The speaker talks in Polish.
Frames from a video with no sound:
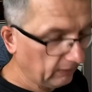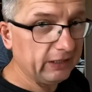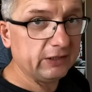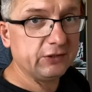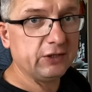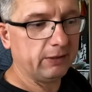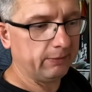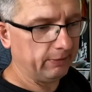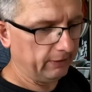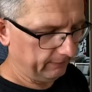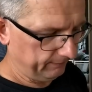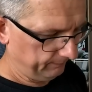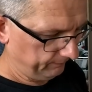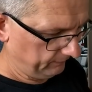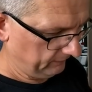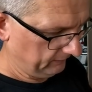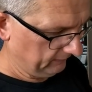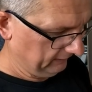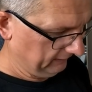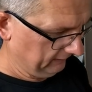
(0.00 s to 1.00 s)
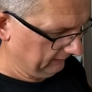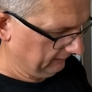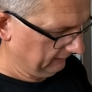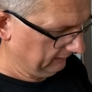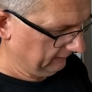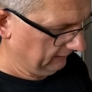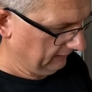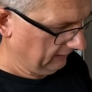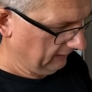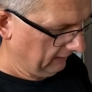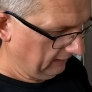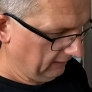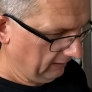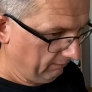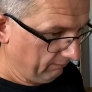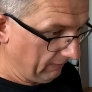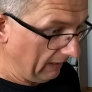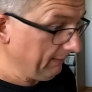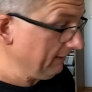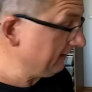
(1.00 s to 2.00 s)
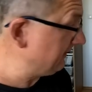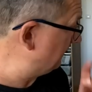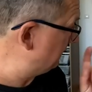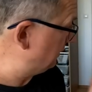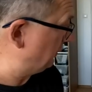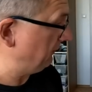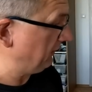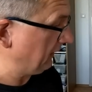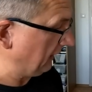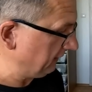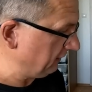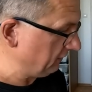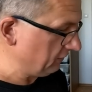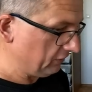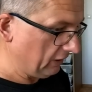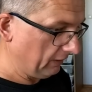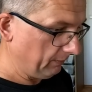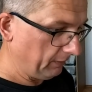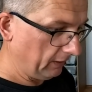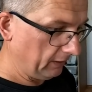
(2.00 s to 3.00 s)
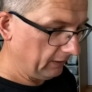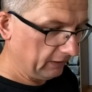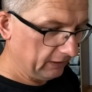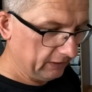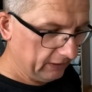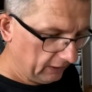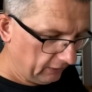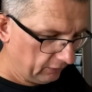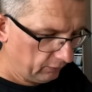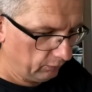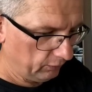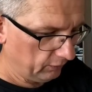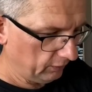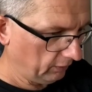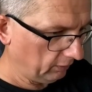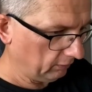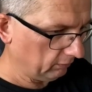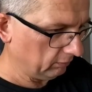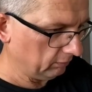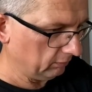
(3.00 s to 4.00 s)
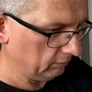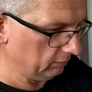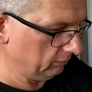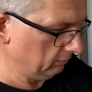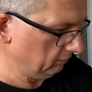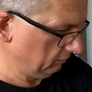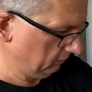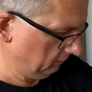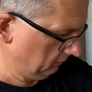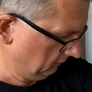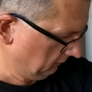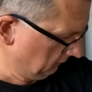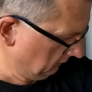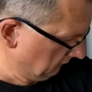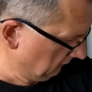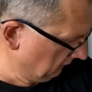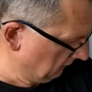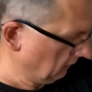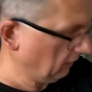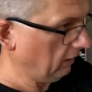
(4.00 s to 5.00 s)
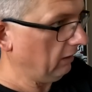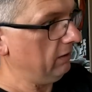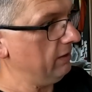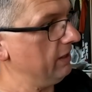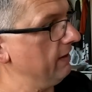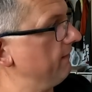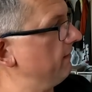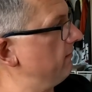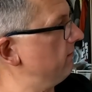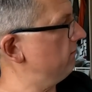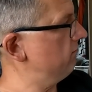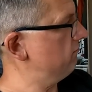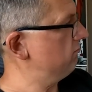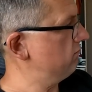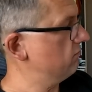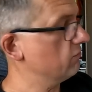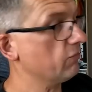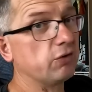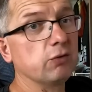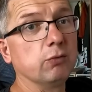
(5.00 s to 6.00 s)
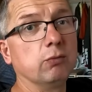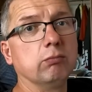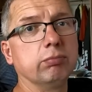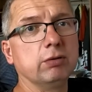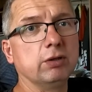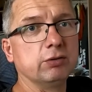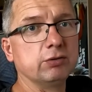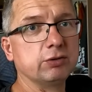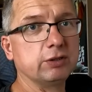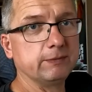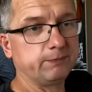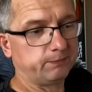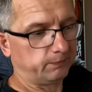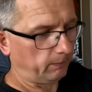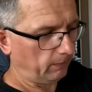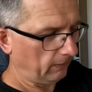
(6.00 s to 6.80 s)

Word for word: Jedziemy. Mamy certyfikaty szczepień, gdzieś tu są. Nie, tu proszę.